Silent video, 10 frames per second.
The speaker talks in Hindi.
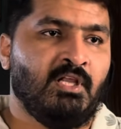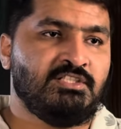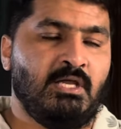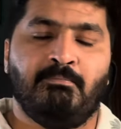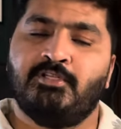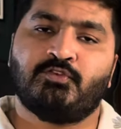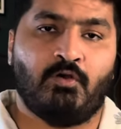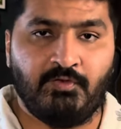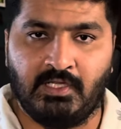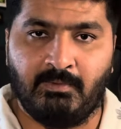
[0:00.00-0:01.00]
चैंपियंस
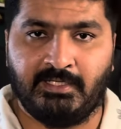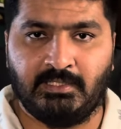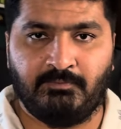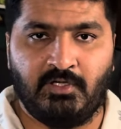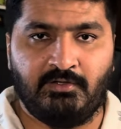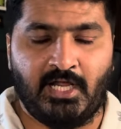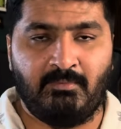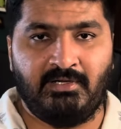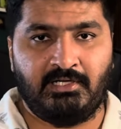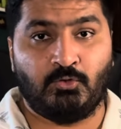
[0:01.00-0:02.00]
ट्रॉफी के बाद अपनी
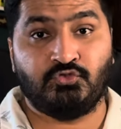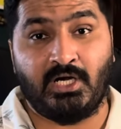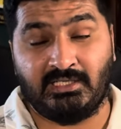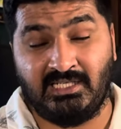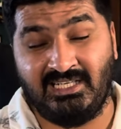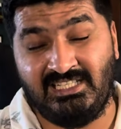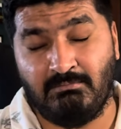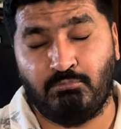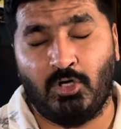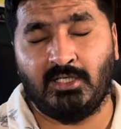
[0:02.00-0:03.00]
रिटायरमेंट अनाउंस कर देंगे ये
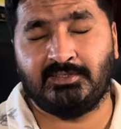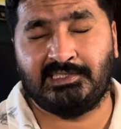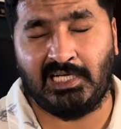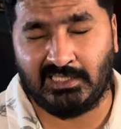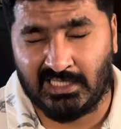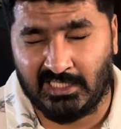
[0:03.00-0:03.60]
बहुत ज़्यादा